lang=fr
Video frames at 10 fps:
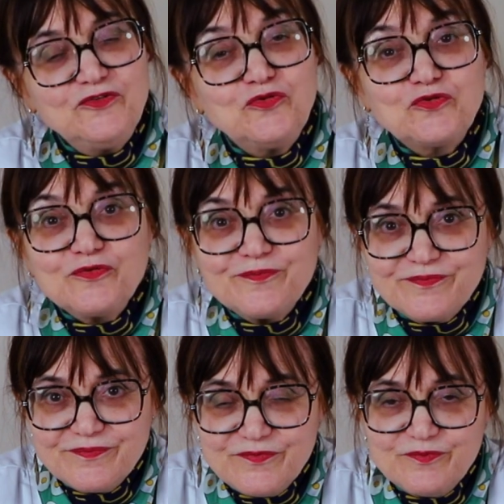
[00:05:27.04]
Donc,
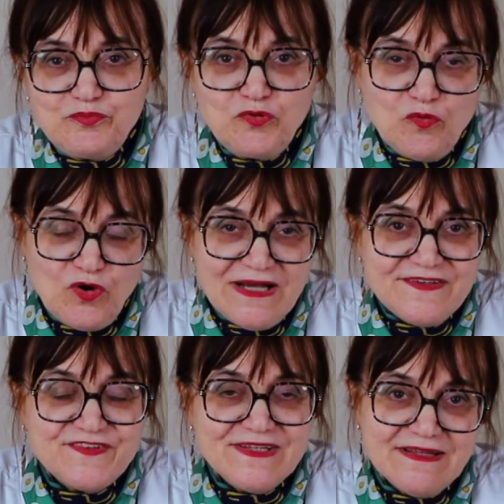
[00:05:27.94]
pour moi,
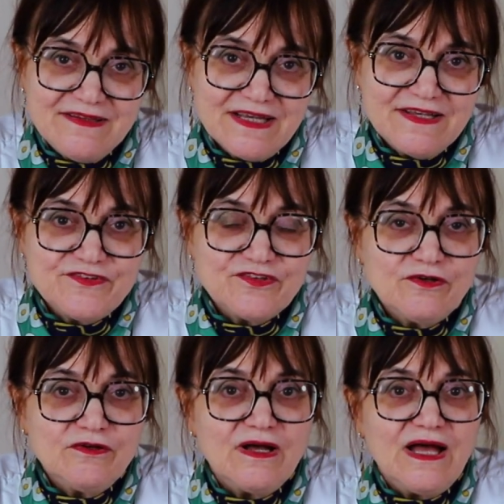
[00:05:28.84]
c'est
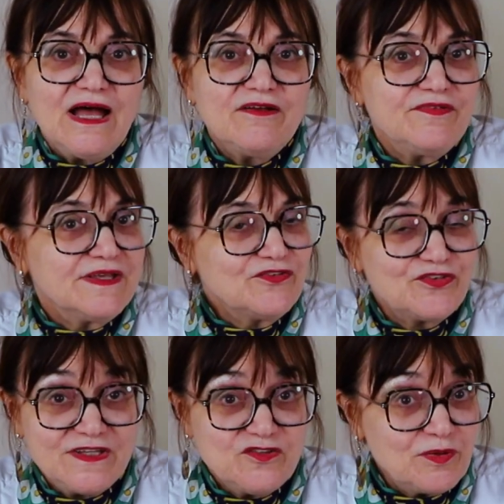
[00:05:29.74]
intéressant avec ce
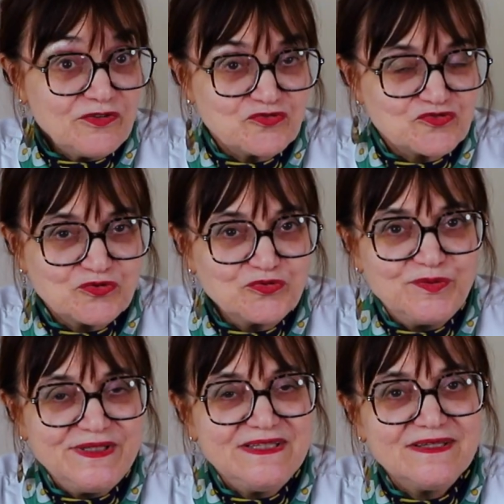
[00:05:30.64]
qui se passe
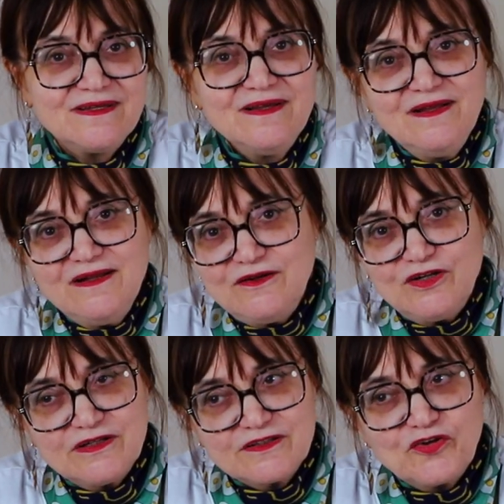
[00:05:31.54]
aujourd'hui et
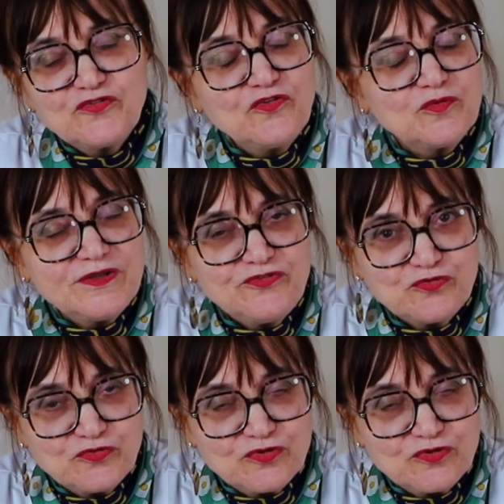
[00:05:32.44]
la transformation